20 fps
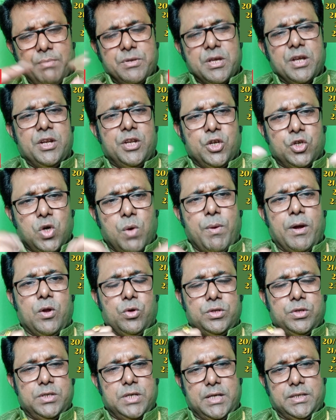এই যে
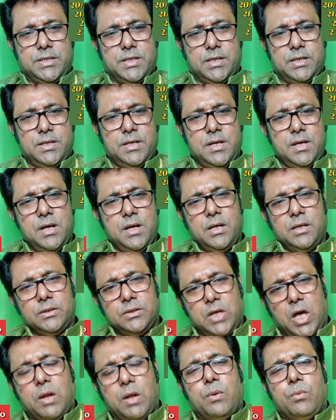সমস্যাগুলো যদি
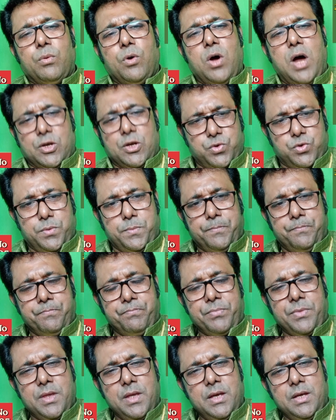ভাবছেন রিকভারি হতে
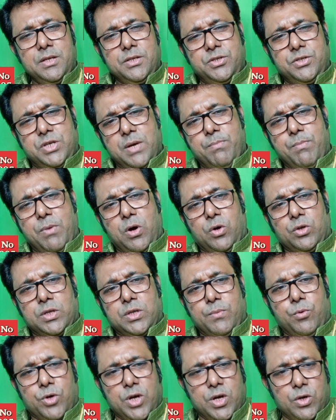চাইছেন তাহলে
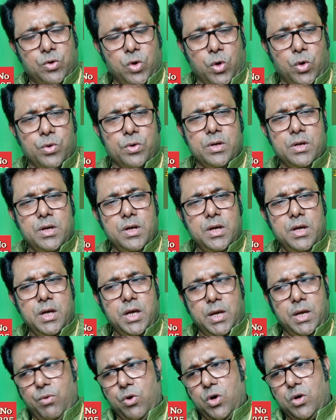বলবো আসুন
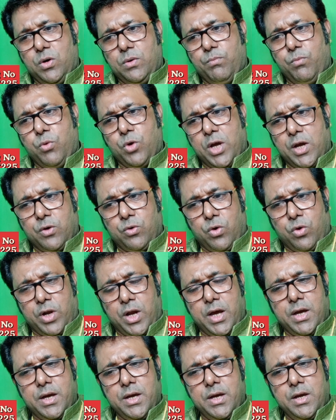চেম্বরগুলোতে বুকিং
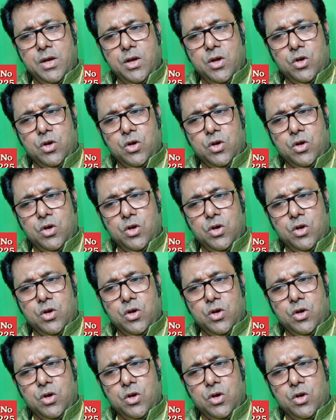করুন